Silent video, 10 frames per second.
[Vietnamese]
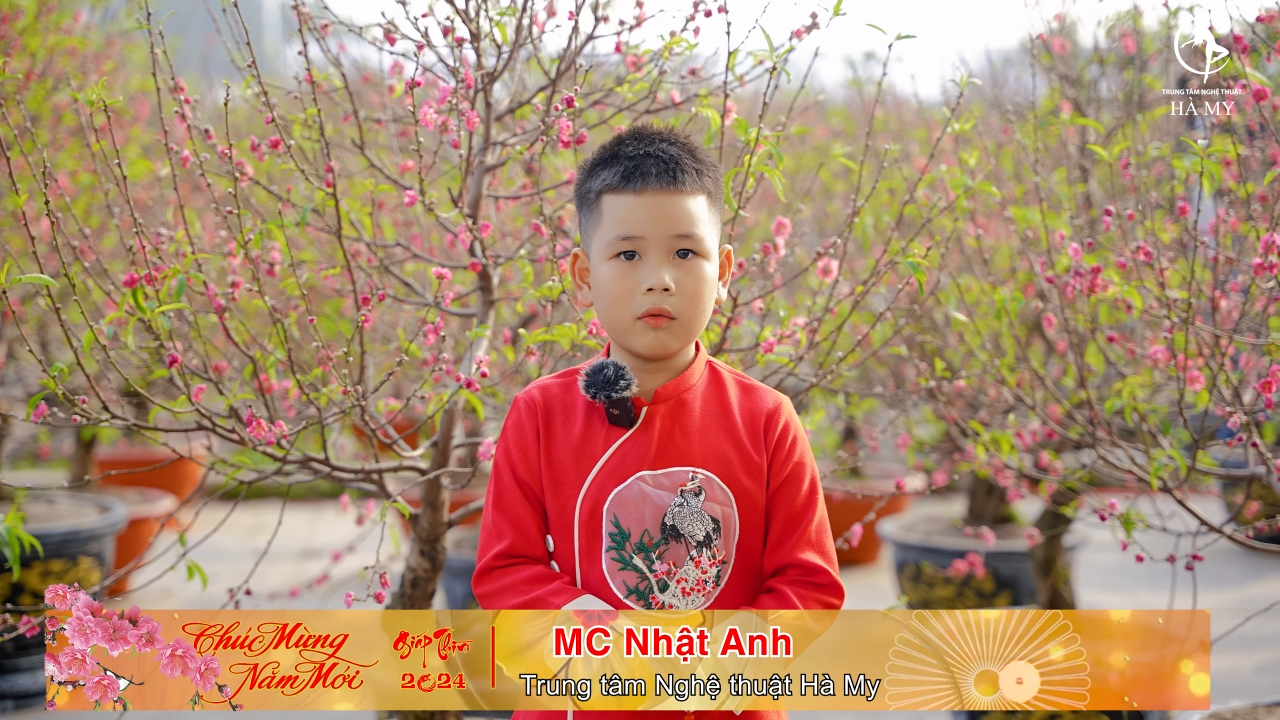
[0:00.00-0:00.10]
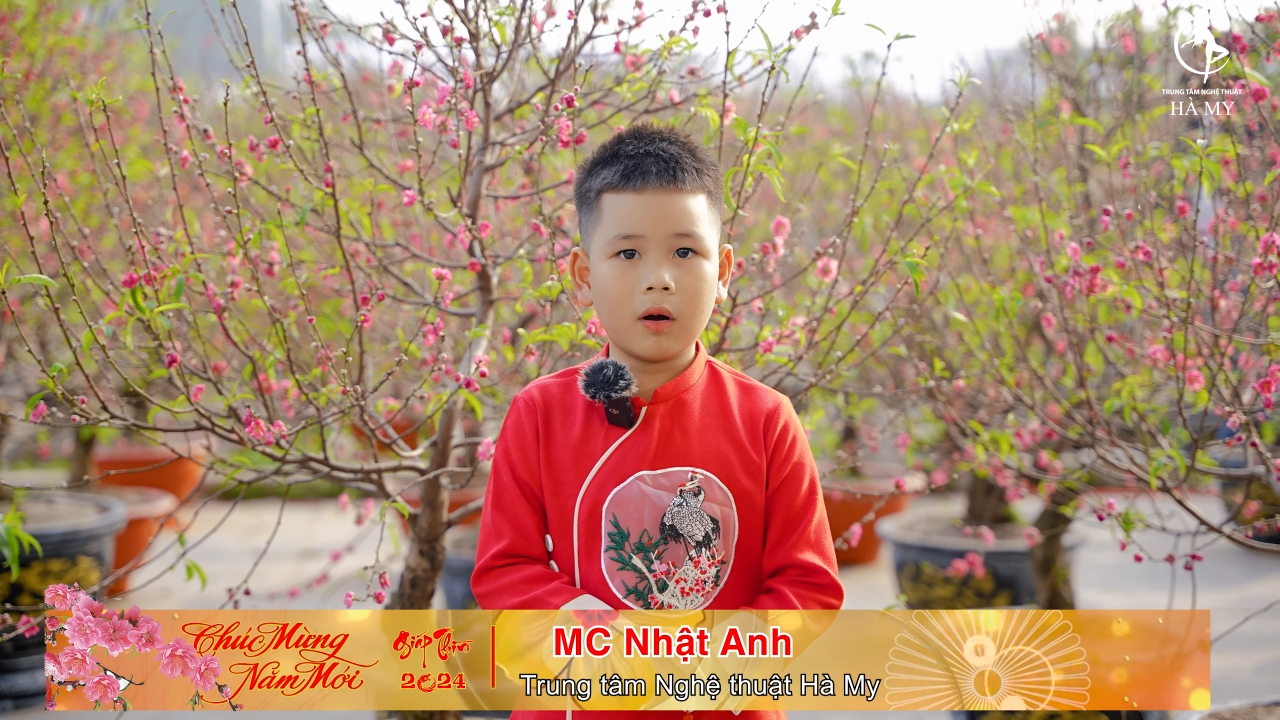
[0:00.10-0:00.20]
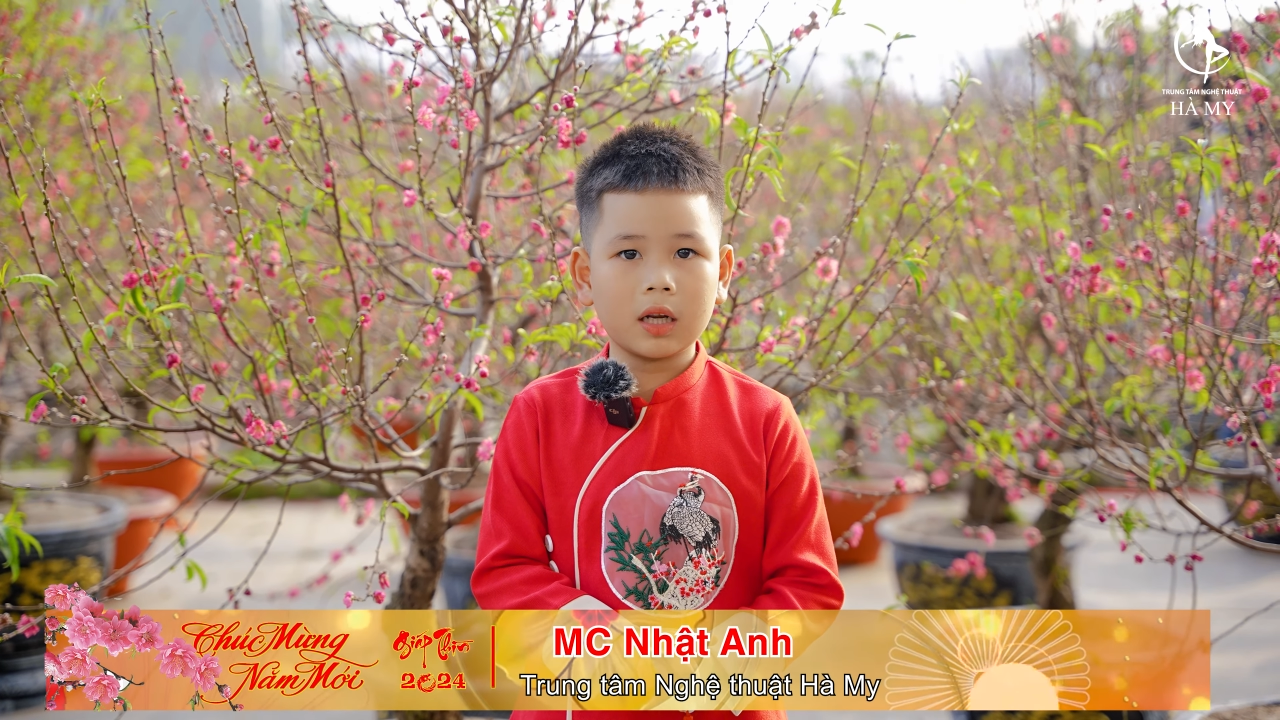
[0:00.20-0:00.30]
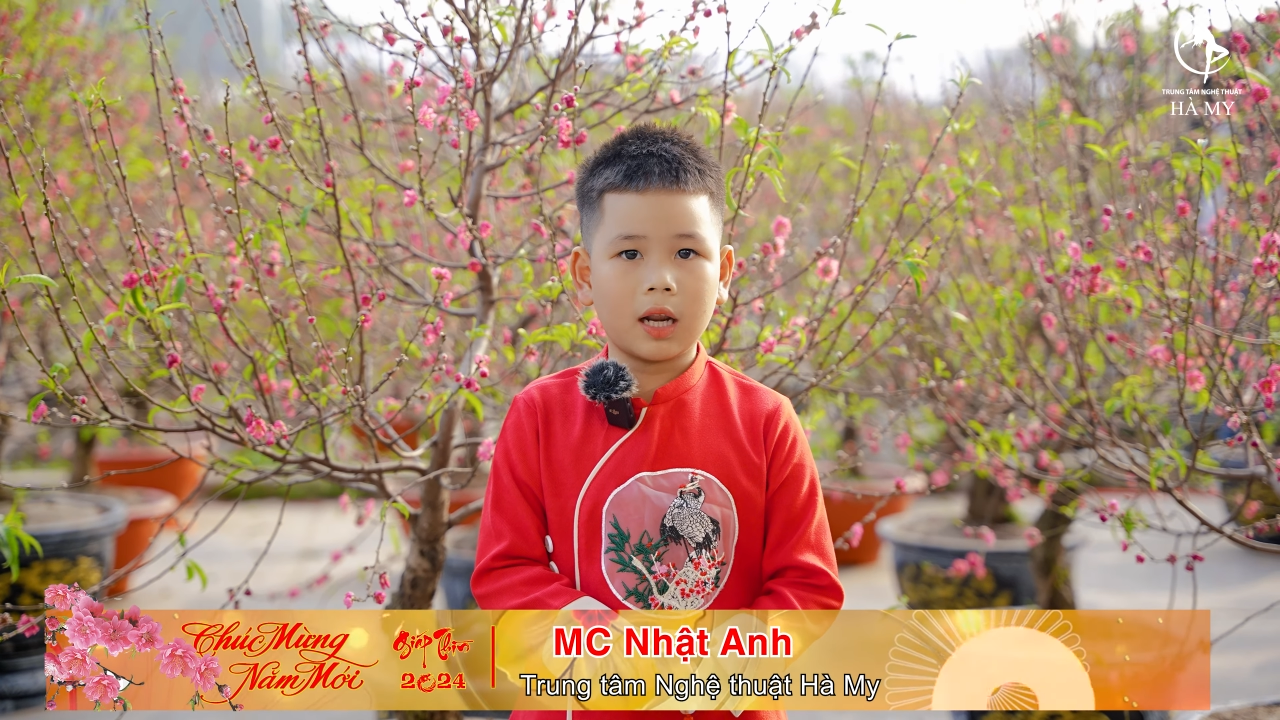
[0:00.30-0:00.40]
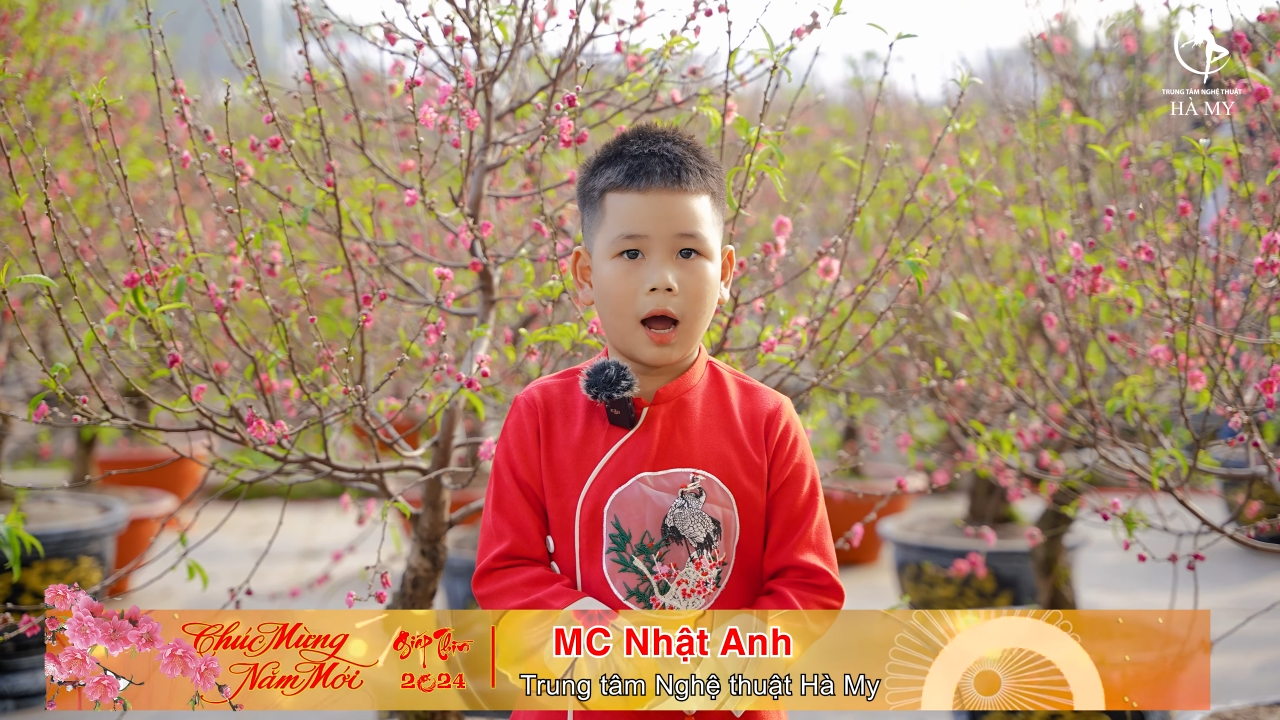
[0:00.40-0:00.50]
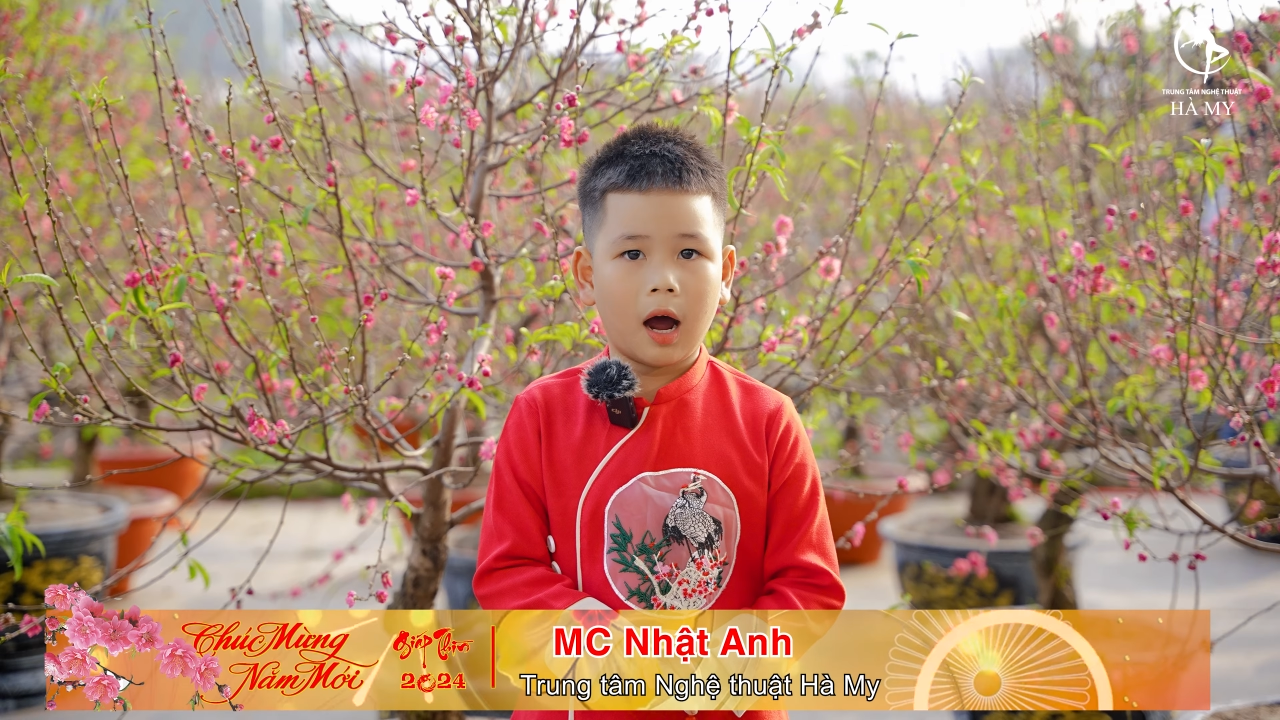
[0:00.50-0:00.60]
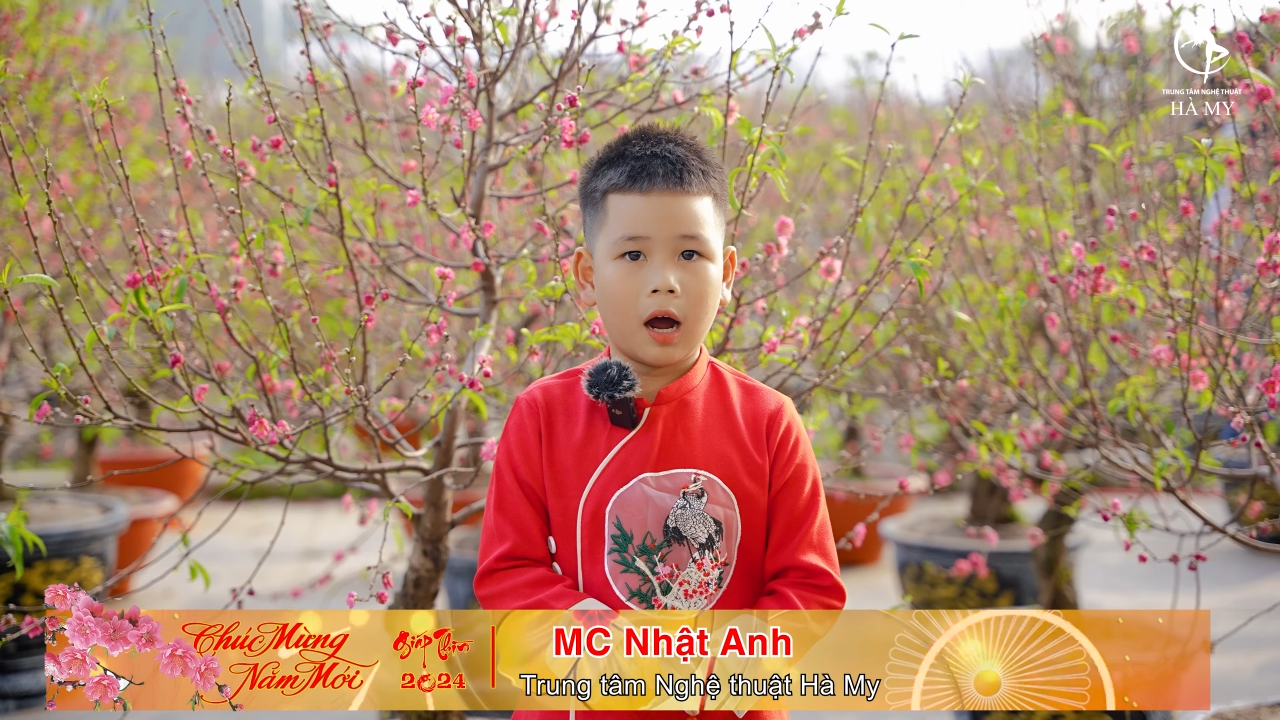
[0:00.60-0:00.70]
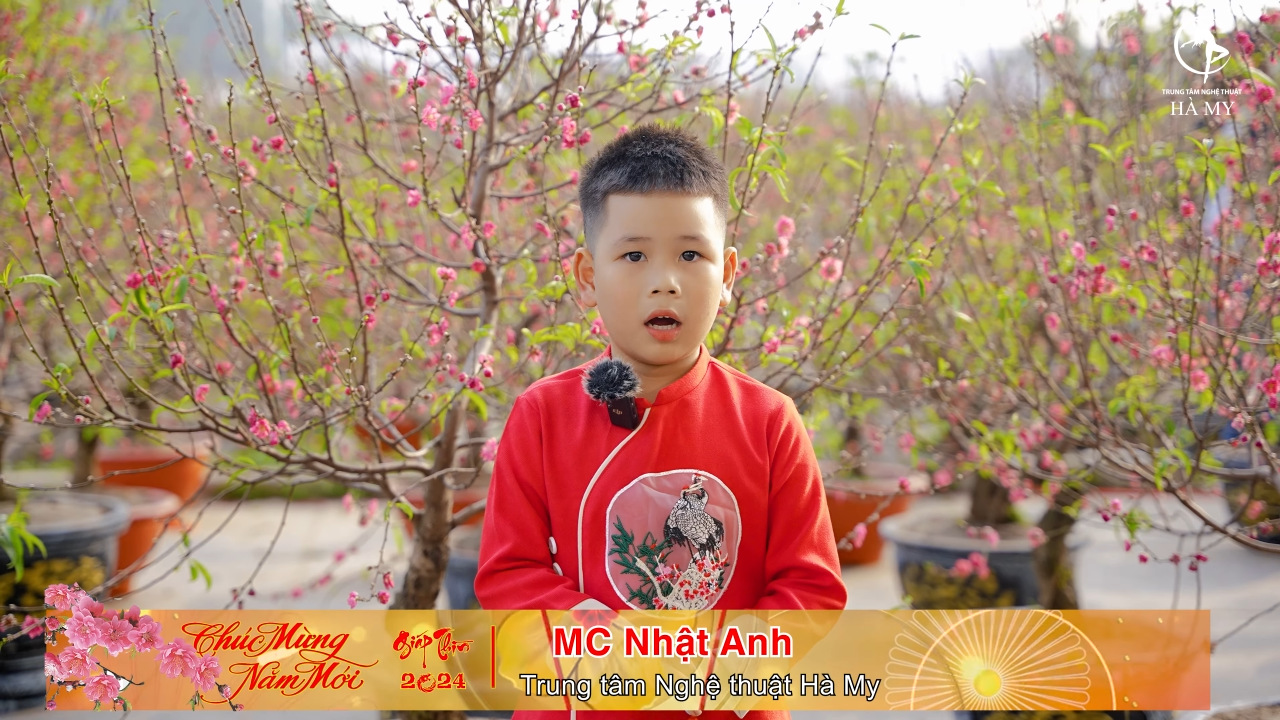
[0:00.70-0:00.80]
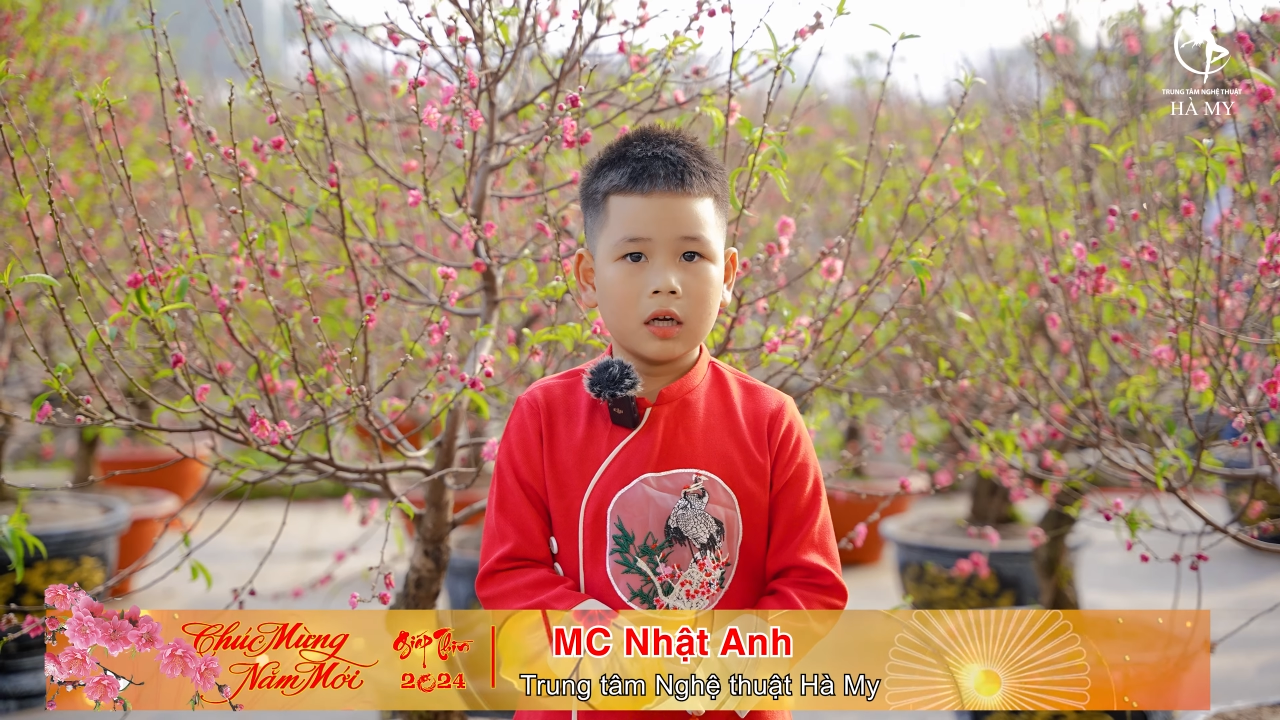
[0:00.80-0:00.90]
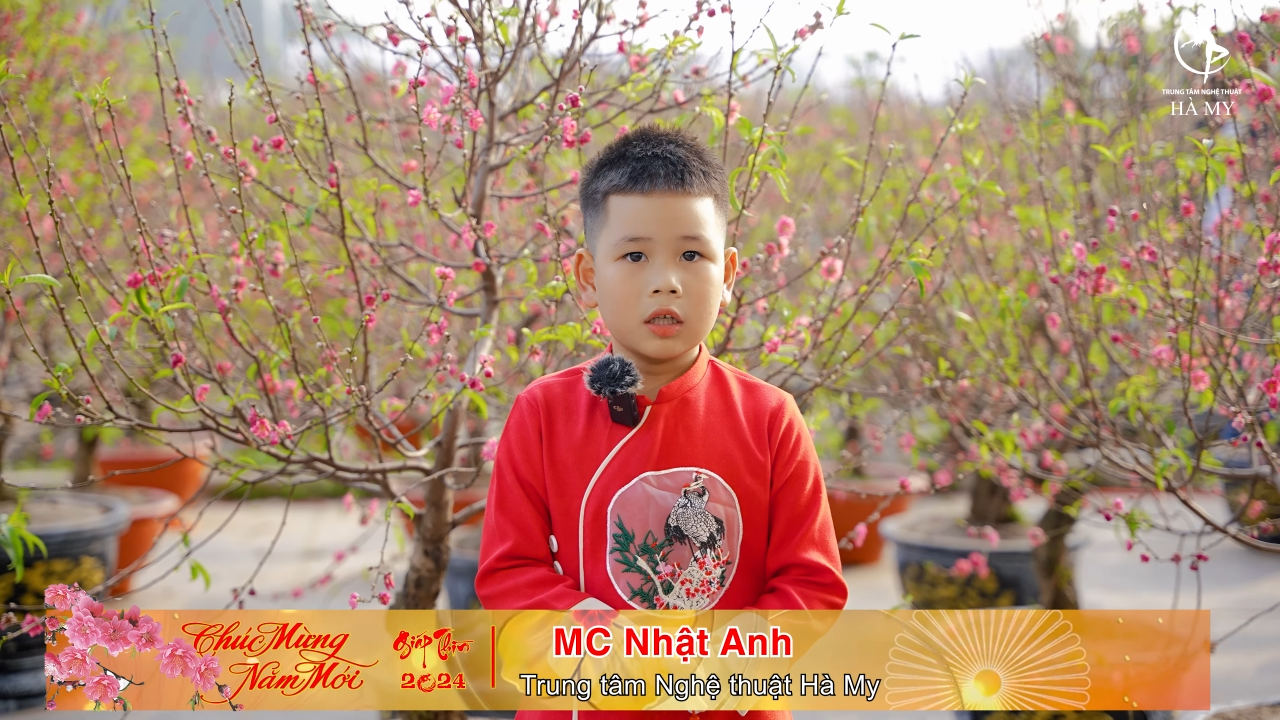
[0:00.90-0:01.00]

đua lỏ.